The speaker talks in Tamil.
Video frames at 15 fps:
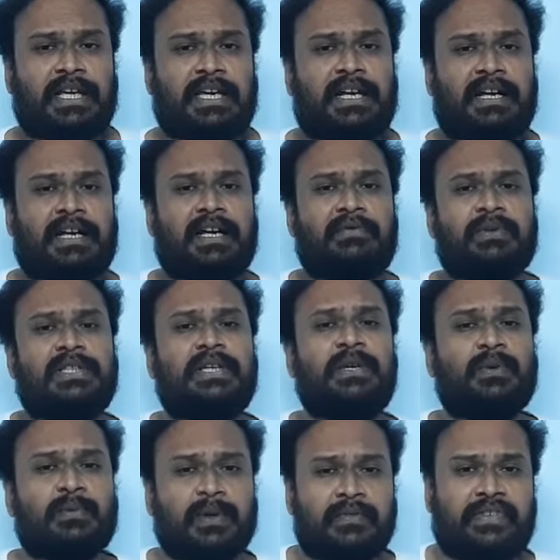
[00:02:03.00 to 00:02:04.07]
நினைக்கிறாங்கன்னா வித்
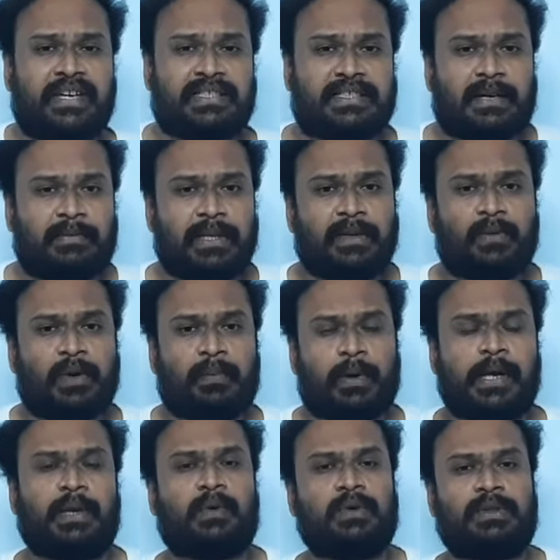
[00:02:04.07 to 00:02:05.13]
ஹியூமன் ஃபேஸ் அப்படின்னு ஒரு
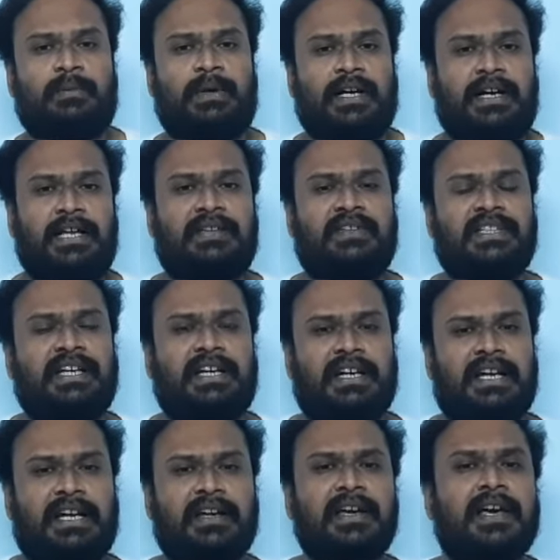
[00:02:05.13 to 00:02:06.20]
பாயிண்ட் கொடுத்துருப்பாங்க அது வந்து என்னென்னா